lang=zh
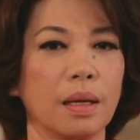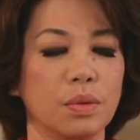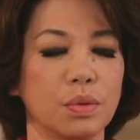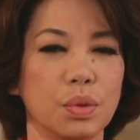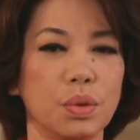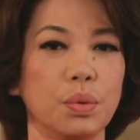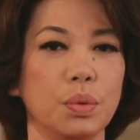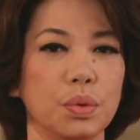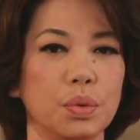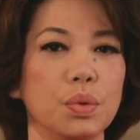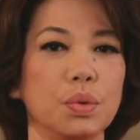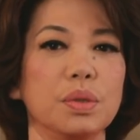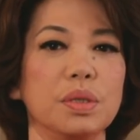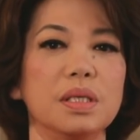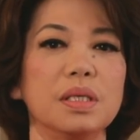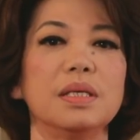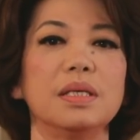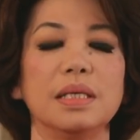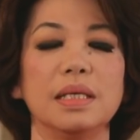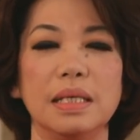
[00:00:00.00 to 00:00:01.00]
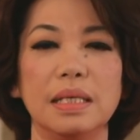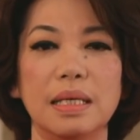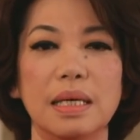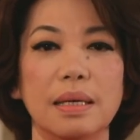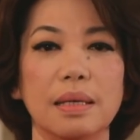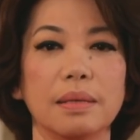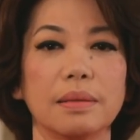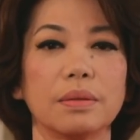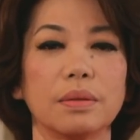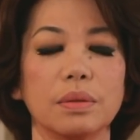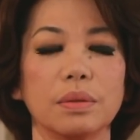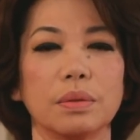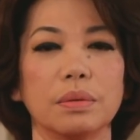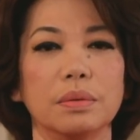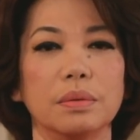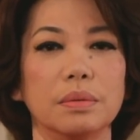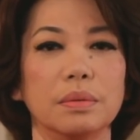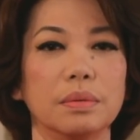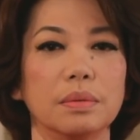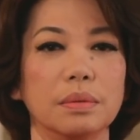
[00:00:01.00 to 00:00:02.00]
所以我就是一样
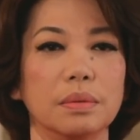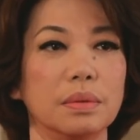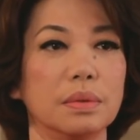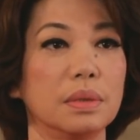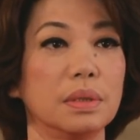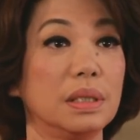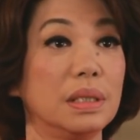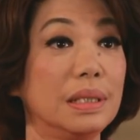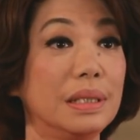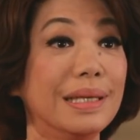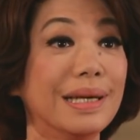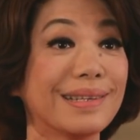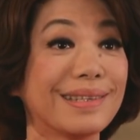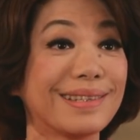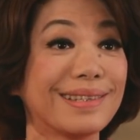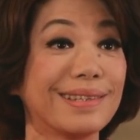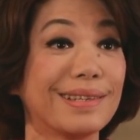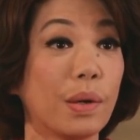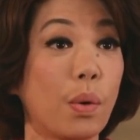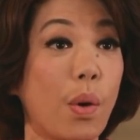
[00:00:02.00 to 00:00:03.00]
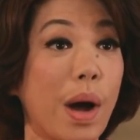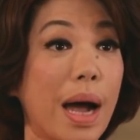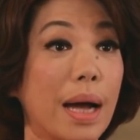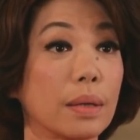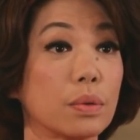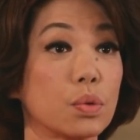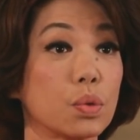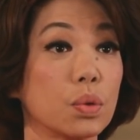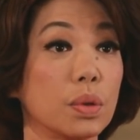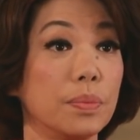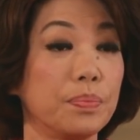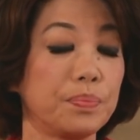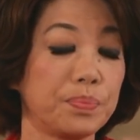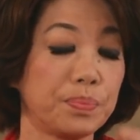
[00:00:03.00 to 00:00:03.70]
的，一样的话说。